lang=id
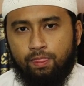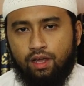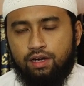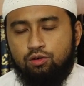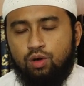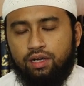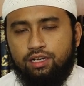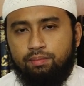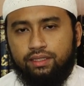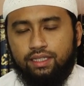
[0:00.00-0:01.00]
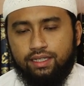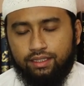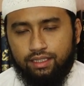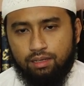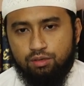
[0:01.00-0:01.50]
ada dua kenikmatan
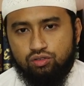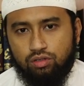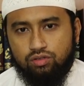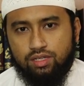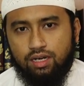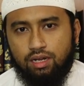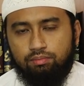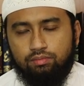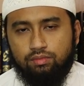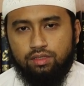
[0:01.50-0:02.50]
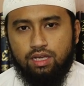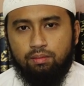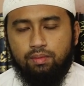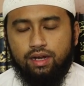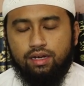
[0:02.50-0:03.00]
kata Nabi SAW
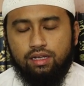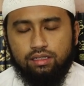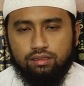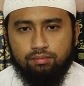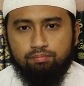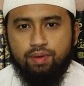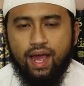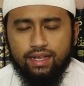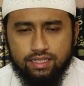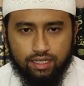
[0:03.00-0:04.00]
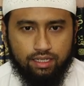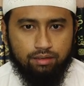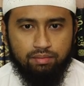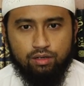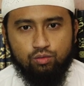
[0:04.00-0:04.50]
yang mana banyak
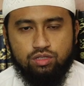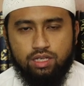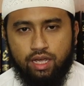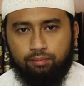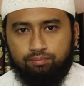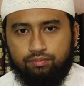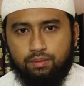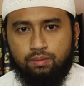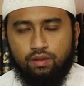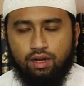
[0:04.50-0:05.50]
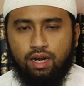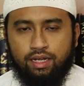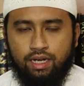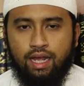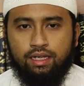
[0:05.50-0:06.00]
manusia
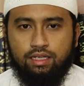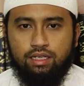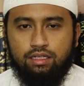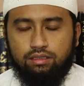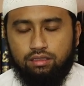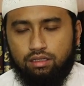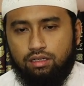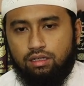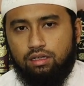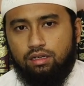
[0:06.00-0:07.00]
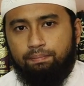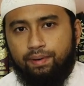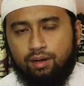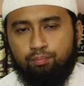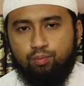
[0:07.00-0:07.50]
laki-laki,
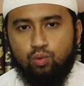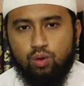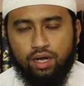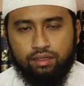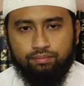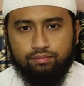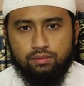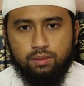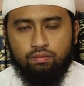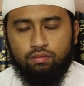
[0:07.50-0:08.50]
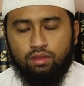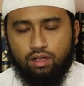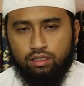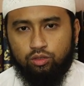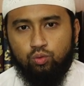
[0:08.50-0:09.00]
perempuan,
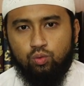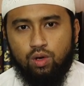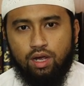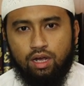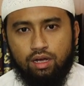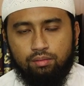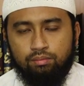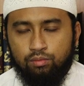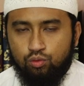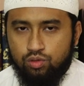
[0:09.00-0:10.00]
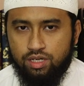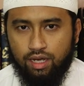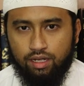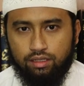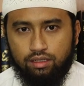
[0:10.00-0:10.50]
tua,
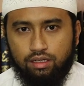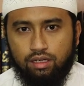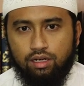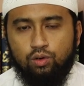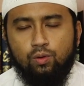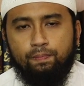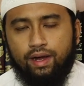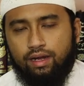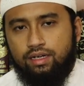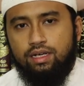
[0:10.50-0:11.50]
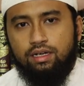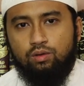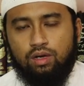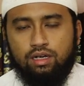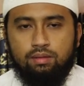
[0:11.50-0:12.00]
muda lupa dengan
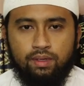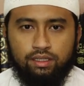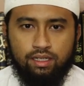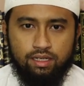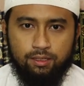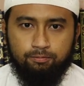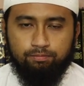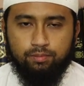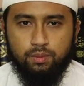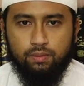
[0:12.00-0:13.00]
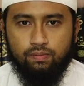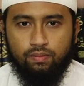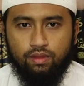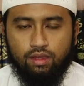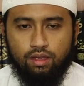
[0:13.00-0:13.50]
dua kenikmatan ini.
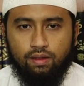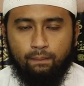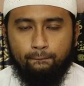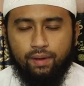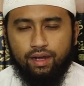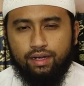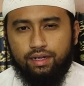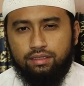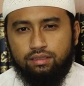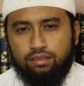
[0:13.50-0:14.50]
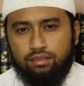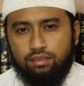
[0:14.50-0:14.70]
Bahkan